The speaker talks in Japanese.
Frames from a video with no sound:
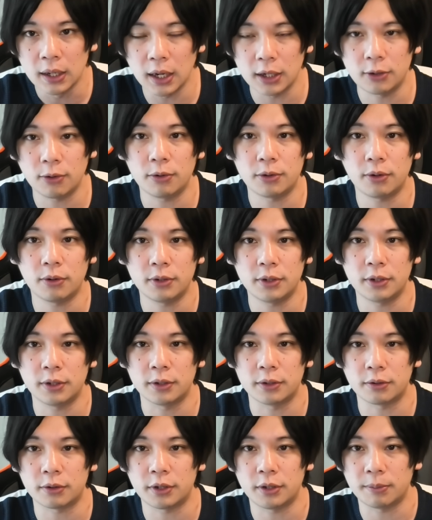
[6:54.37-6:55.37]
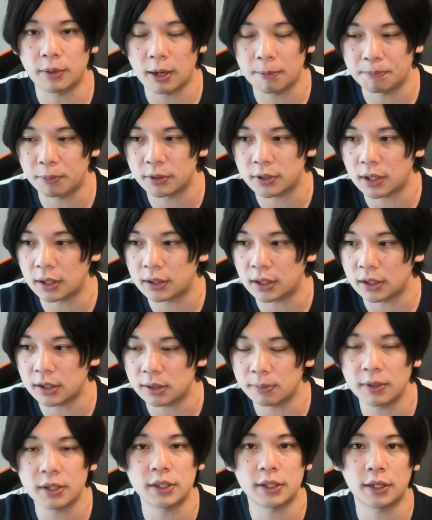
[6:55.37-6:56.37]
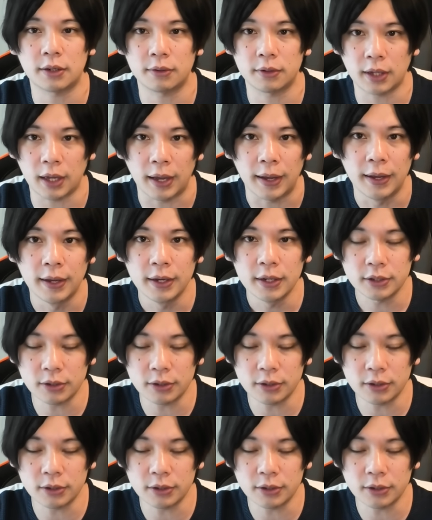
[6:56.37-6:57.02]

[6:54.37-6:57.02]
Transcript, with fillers: えー、東京グールの時にも発表されたりしましたので、